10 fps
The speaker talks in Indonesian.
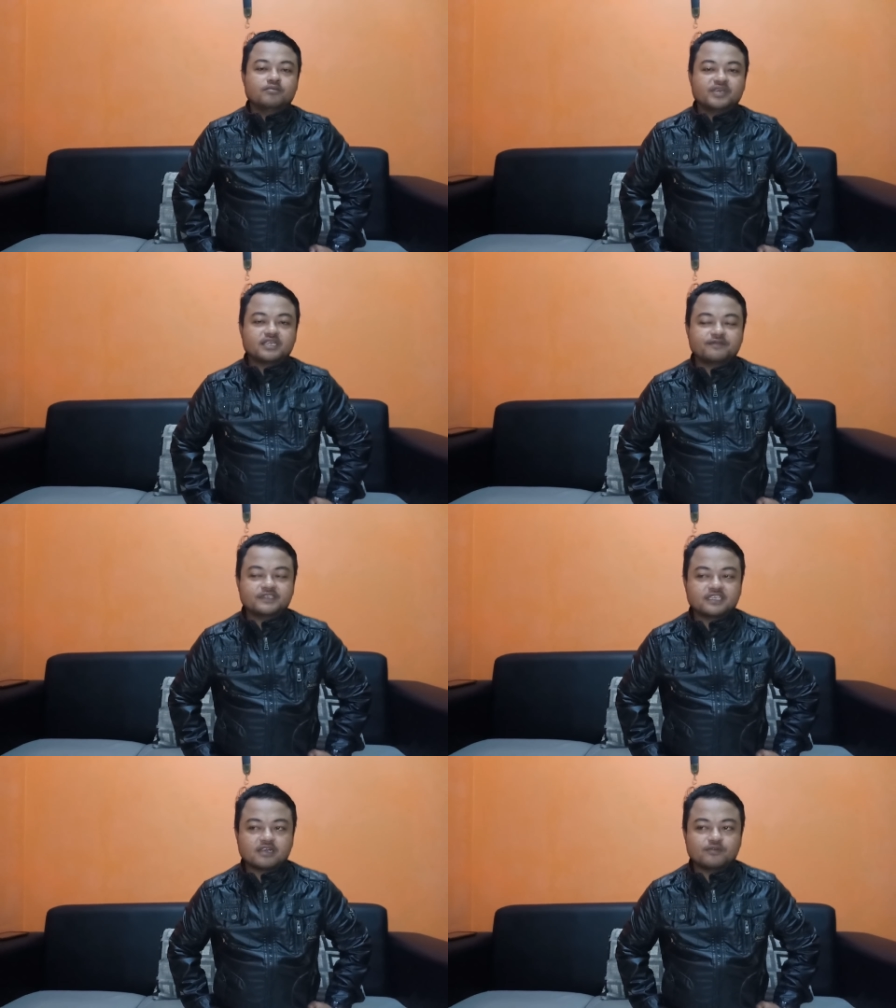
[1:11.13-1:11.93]

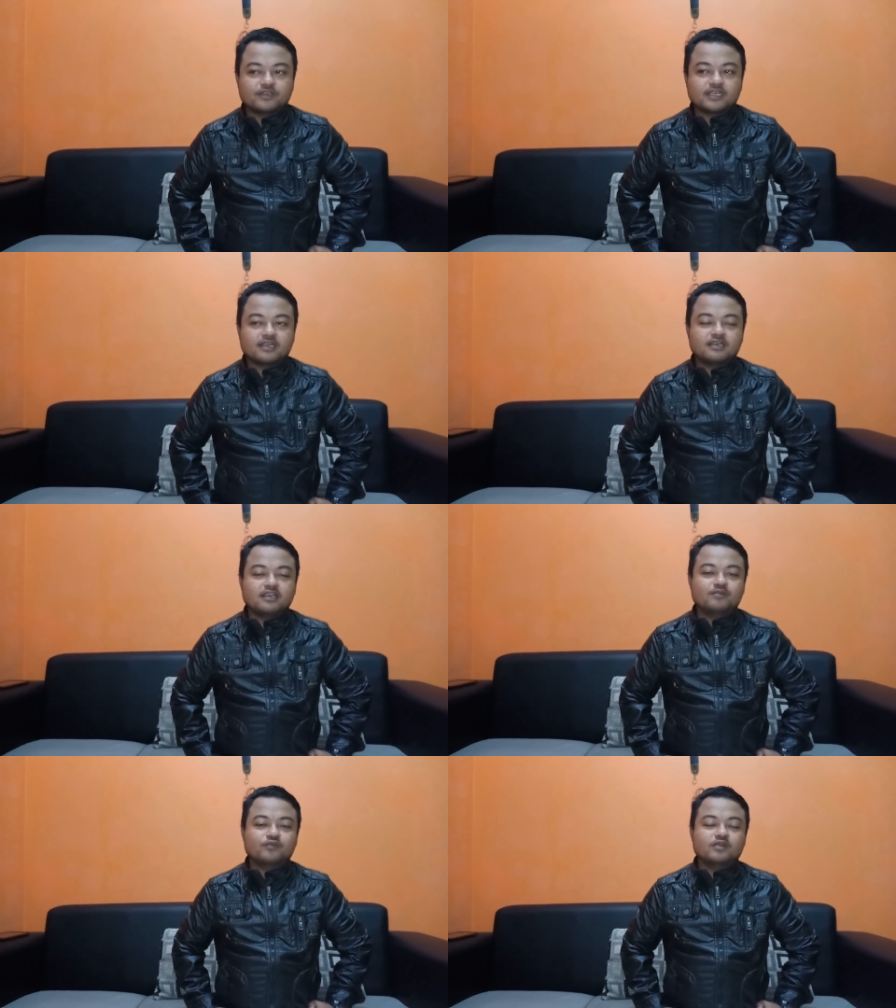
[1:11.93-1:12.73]
metafisika modern,
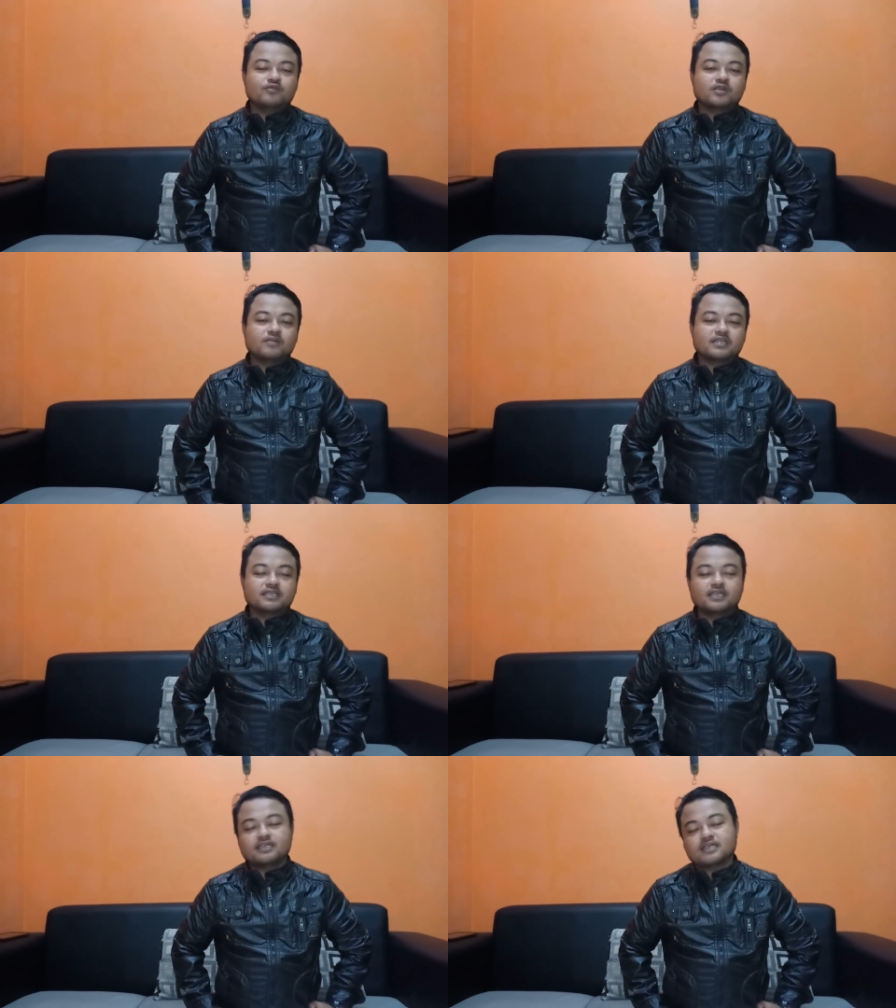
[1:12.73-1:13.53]
ilmu-ilmu
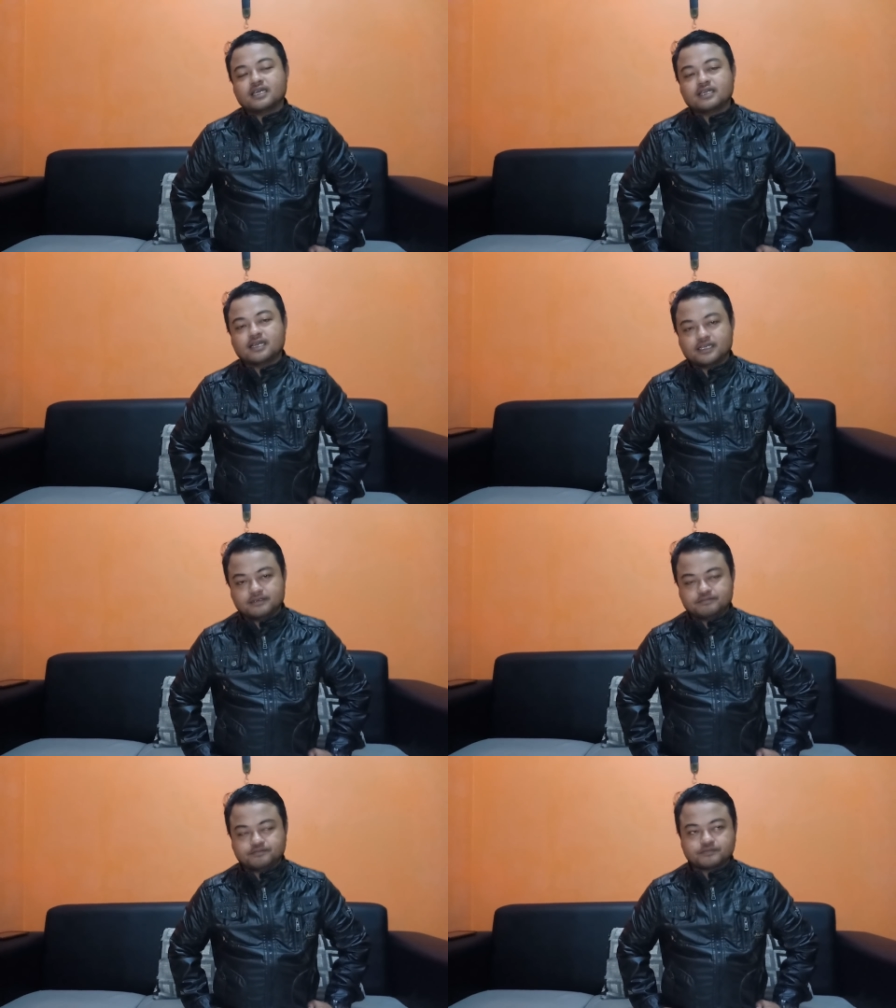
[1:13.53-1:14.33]
kebatinan dan lain-lain.